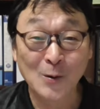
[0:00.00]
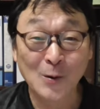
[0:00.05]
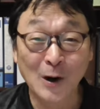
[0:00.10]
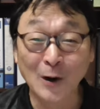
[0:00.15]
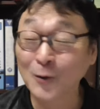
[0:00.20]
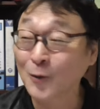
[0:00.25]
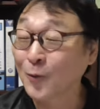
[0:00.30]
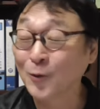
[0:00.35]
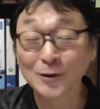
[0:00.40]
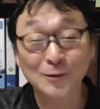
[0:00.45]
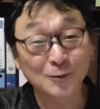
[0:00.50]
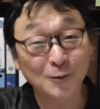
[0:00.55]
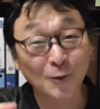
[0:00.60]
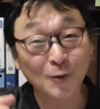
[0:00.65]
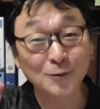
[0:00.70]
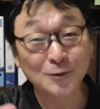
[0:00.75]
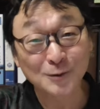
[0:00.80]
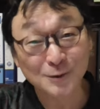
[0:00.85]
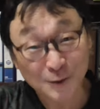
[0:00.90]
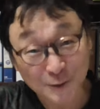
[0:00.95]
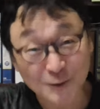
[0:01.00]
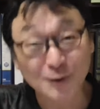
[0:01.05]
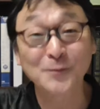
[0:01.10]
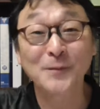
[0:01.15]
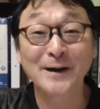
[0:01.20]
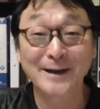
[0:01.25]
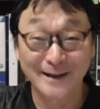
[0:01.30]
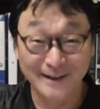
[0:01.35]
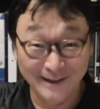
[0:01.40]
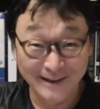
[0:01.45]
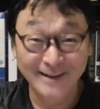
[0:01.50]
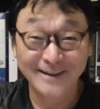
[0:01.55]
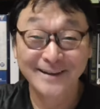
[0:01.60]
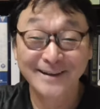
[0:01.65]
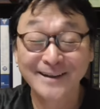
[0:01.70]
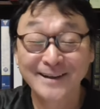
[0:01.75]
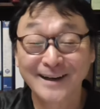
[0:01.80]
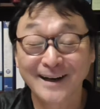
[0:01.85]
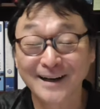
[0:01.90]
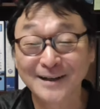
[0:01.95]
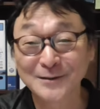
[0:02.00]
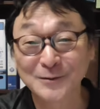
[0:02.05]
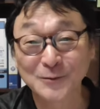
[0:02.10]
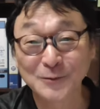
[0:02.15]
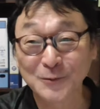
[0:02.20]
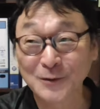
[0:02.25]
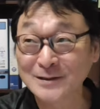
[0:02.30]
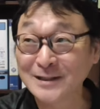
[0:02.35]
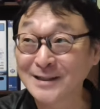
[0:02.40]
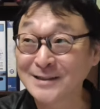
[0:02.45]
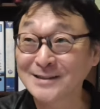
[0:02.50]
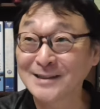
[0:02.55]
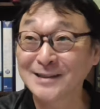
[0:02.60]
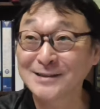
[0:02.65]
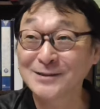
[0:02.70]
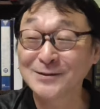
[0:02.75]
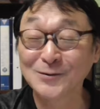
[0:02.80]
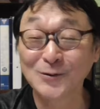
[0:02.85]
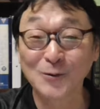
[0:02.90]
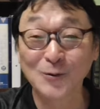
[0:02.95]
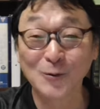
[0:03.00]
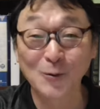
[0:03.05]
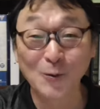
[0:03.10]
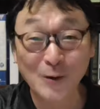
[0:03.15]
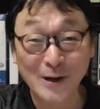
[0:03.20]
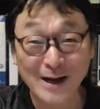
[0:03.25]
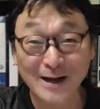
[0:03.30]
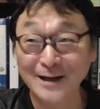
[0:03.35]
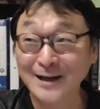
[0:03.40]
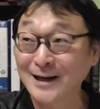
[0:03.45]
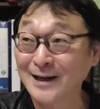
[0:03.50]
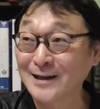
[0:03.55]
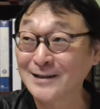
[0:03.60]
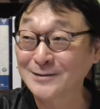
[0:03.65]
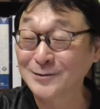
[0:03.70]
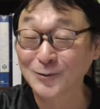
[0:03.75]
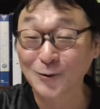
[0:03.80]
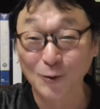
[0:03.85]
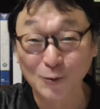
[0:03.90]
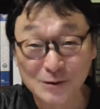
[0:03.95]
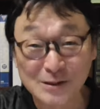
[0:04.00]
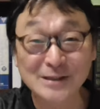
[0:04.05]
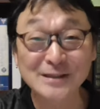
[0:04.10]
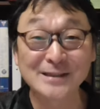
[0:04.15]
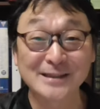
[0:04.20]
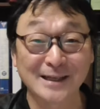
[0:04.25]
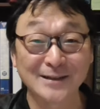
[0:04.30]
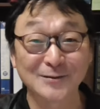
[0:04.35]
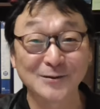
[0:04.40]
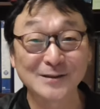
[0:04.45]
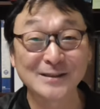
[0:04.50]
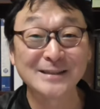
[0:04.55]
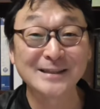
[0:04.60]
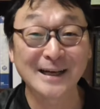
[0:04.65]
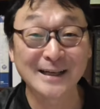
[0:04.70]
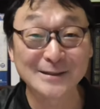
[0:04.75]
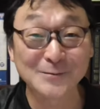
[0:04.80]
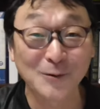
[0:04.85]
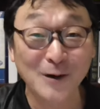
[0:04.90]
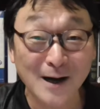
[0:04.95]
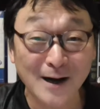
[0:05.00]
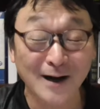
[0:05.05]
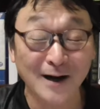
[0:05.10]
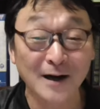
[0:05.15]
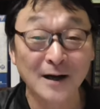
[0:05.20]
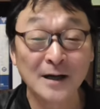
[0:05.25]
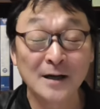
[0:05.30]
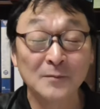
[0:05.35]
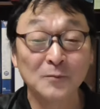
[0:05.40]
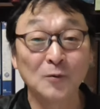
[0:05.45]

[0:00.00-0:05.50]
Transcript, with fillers: あの、これ、ほんのちょっと前やで。あの、私たちの親か、そのおじいちゃんの時代は、